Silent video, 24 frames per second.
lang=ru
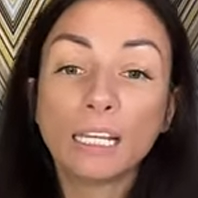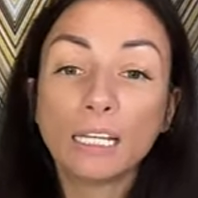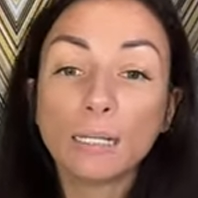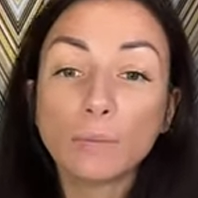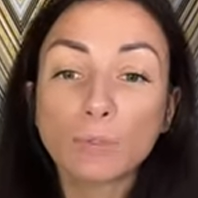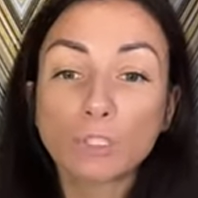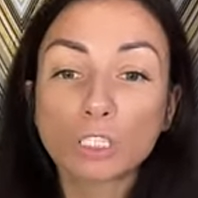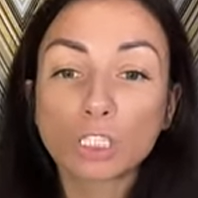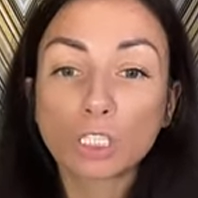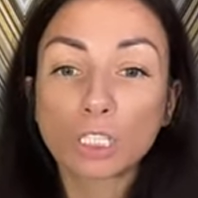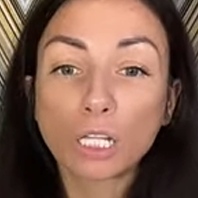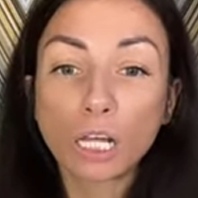
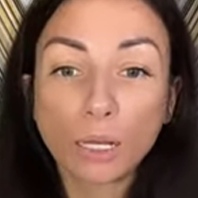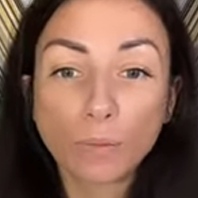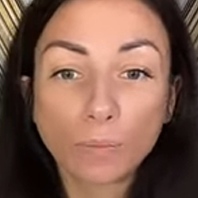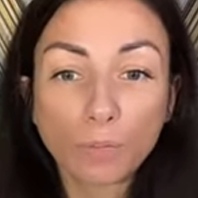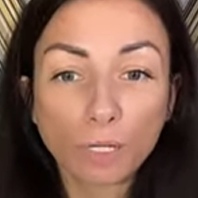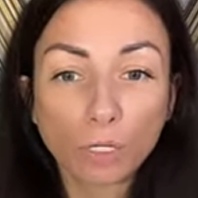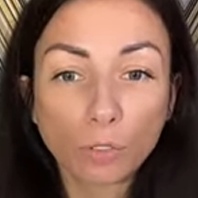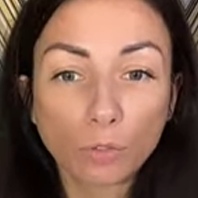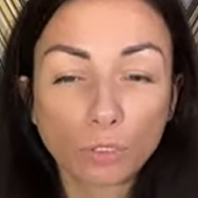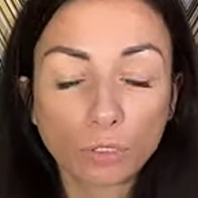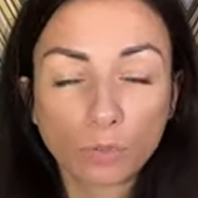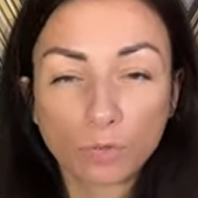Либо же
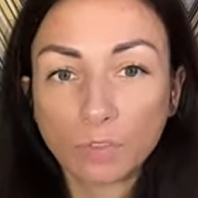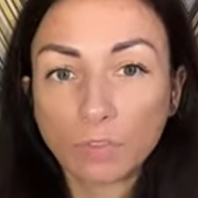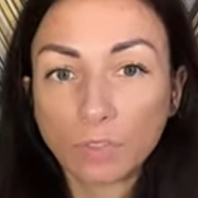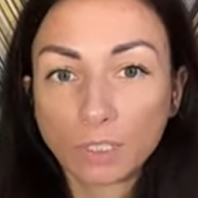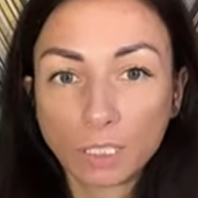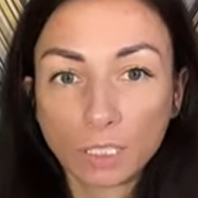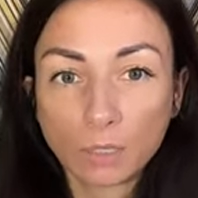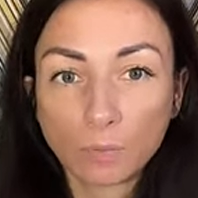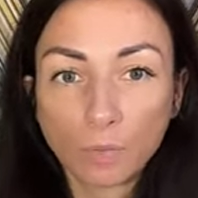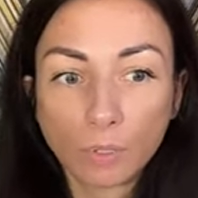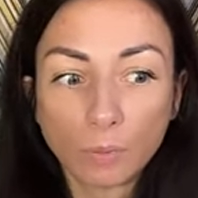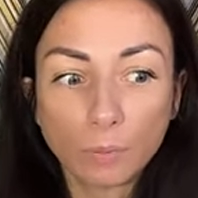наоборот, вы
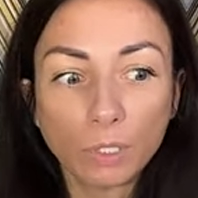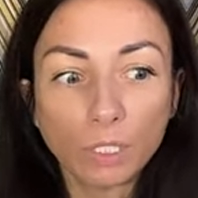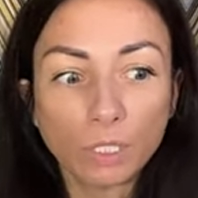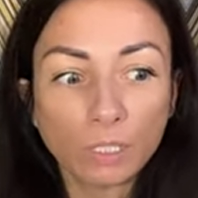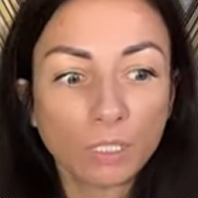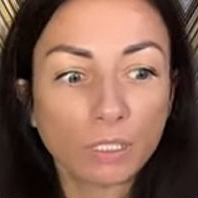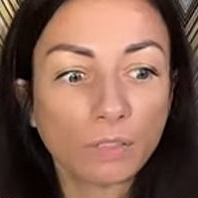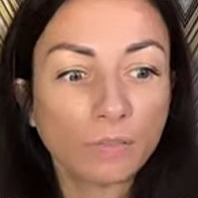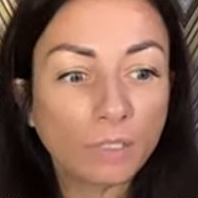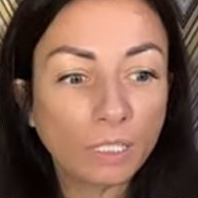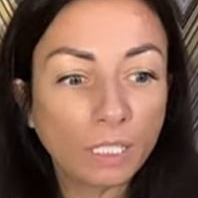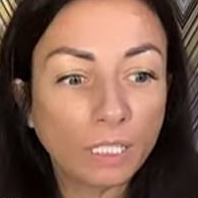в этот
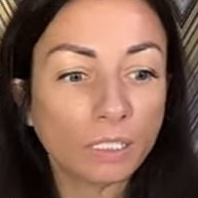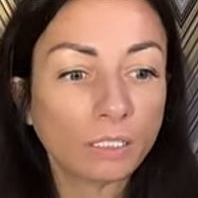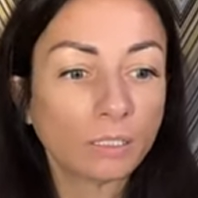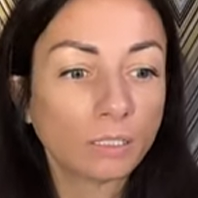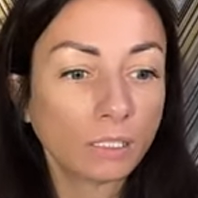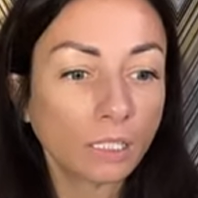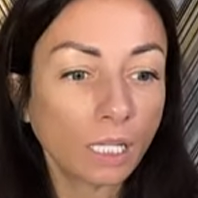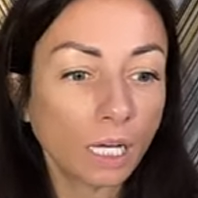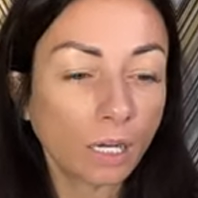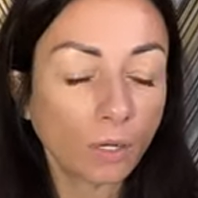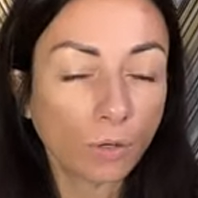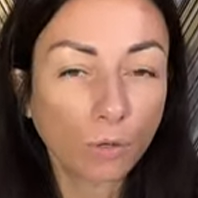момент
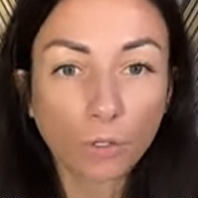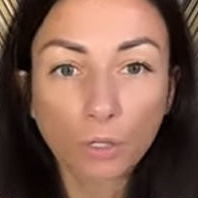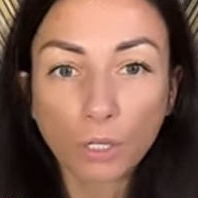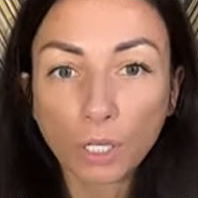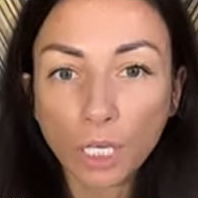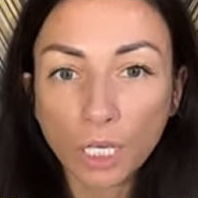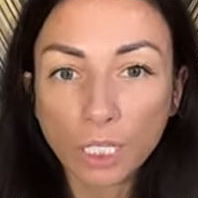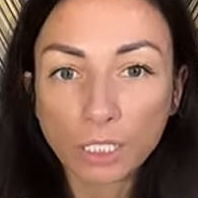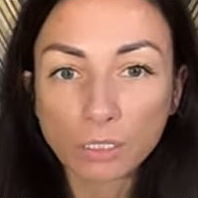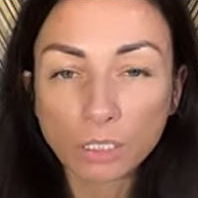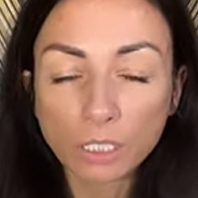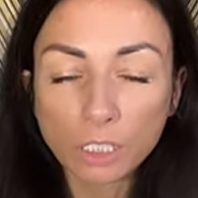говорите, так,
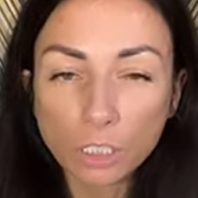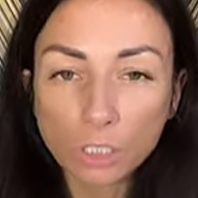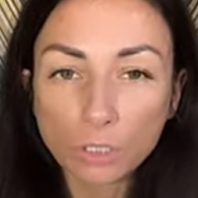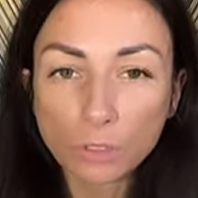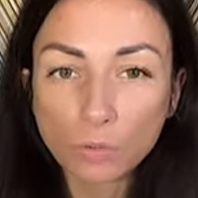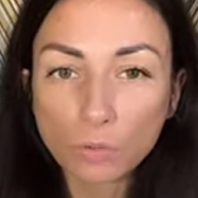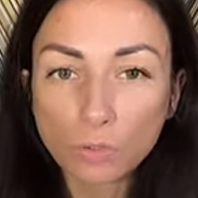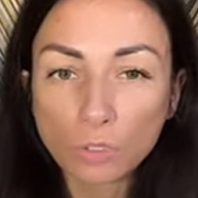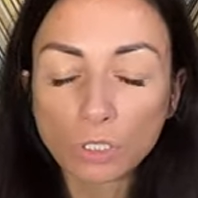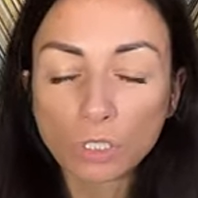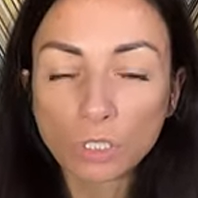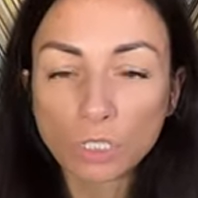окей,
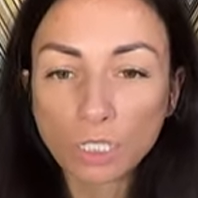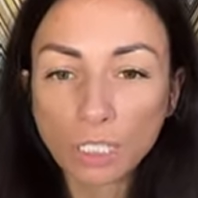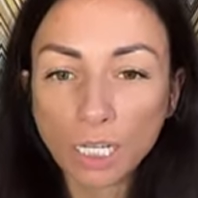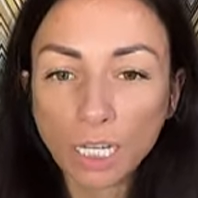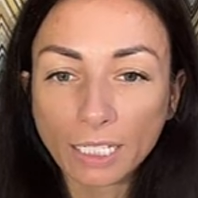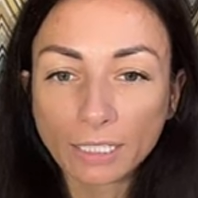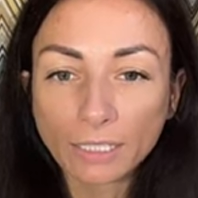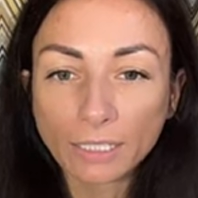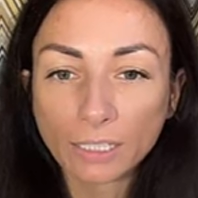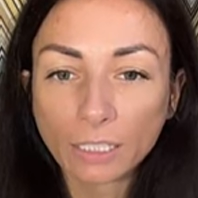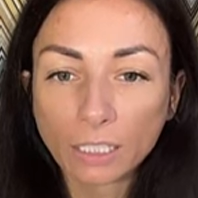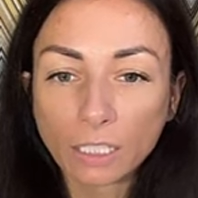значит, нужно
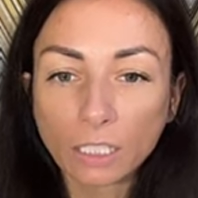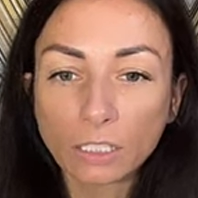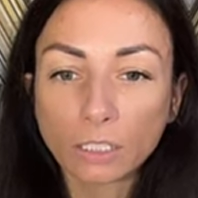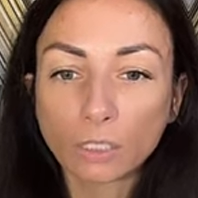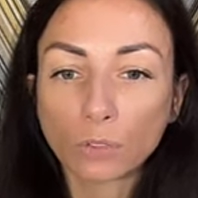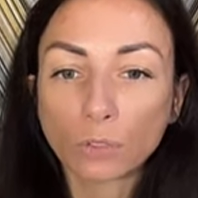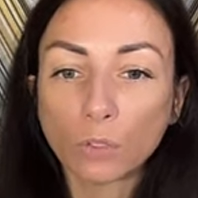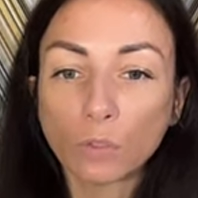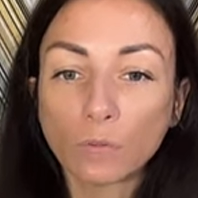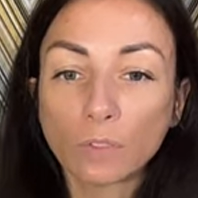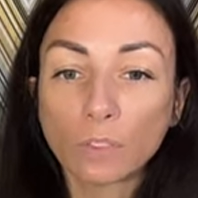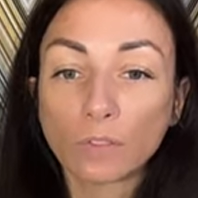искать
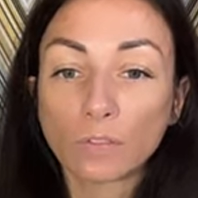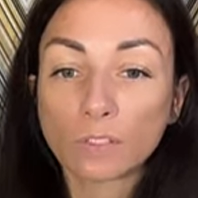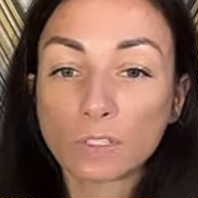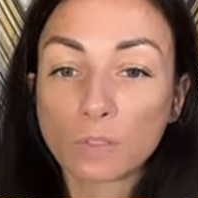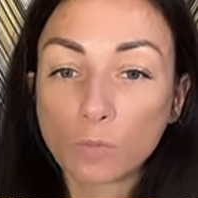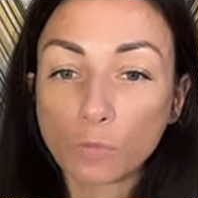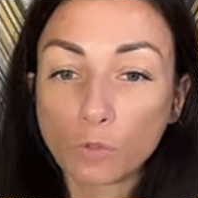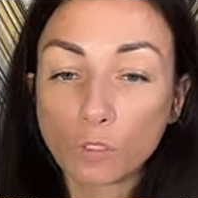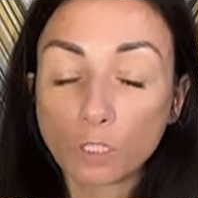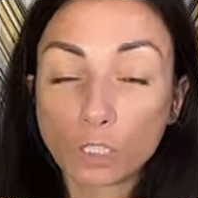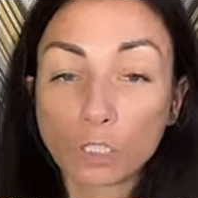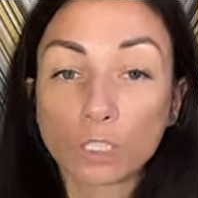какие-то новые
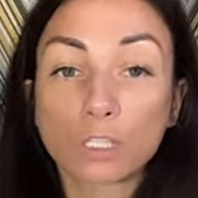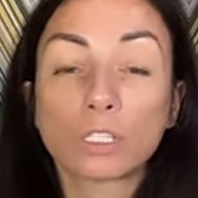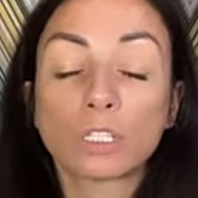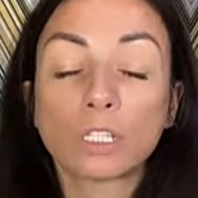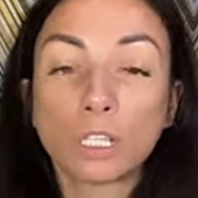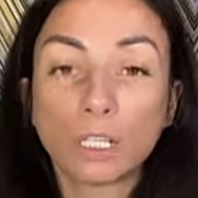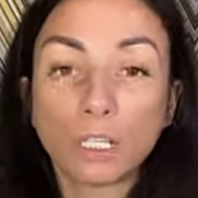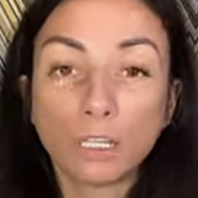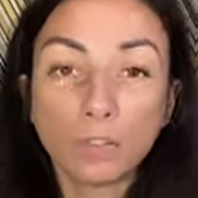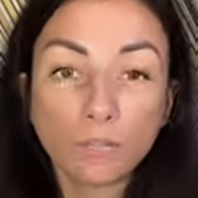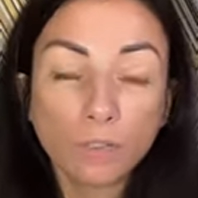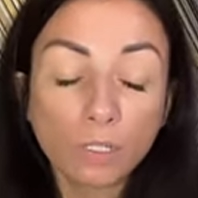
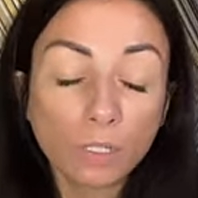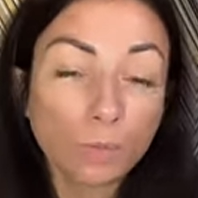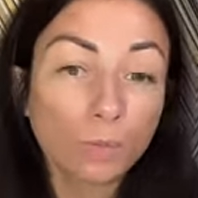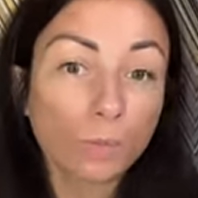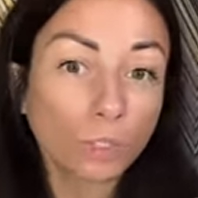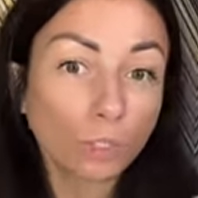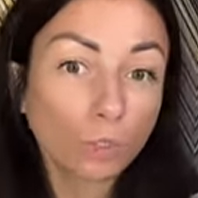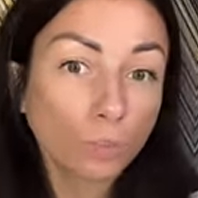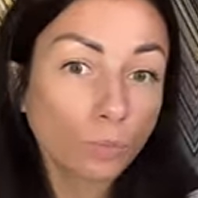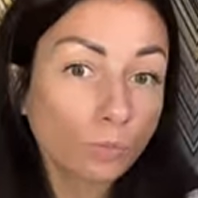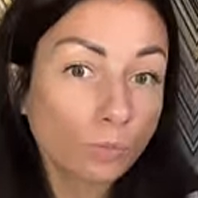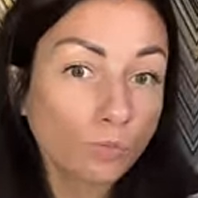возможности, и вы
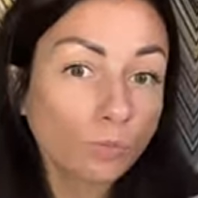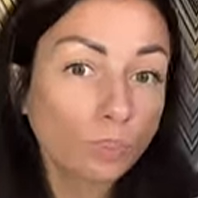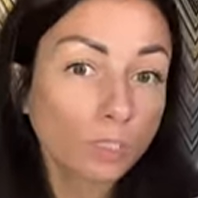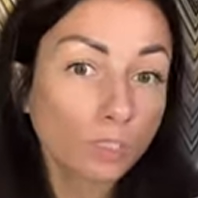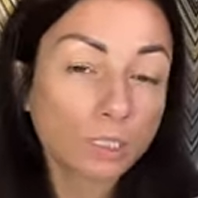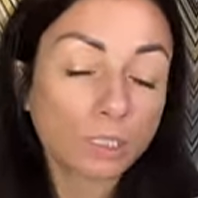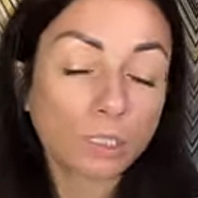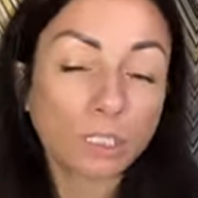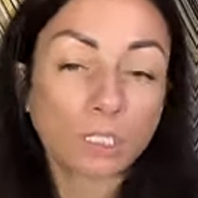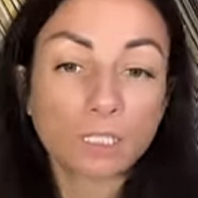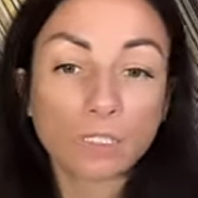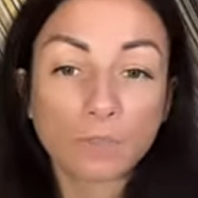придумываете
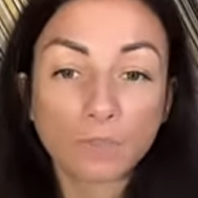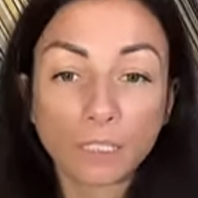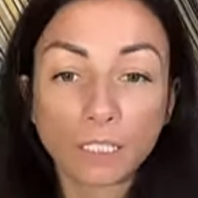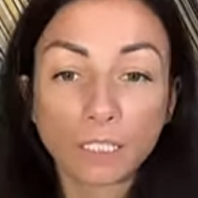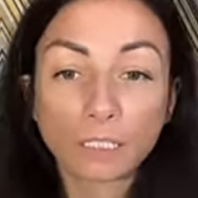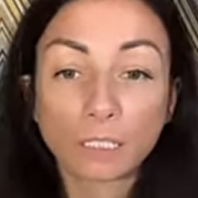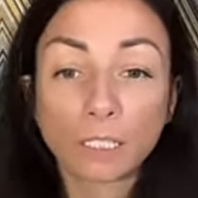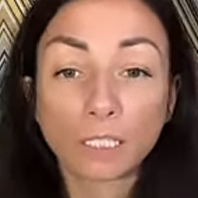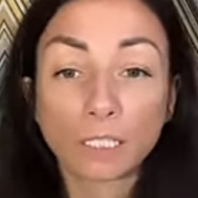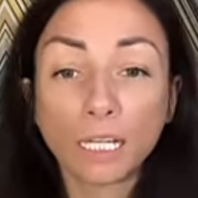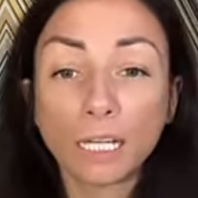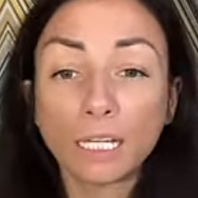задумываете
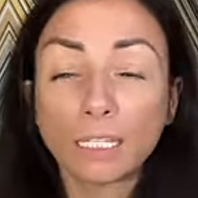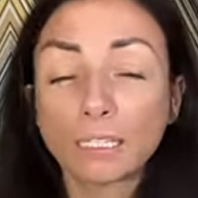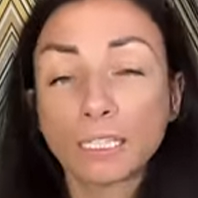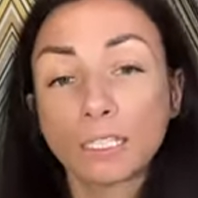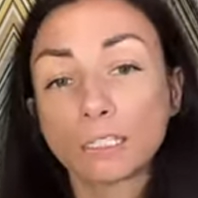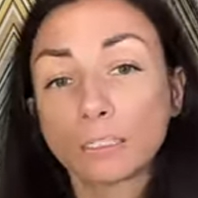развитие, да,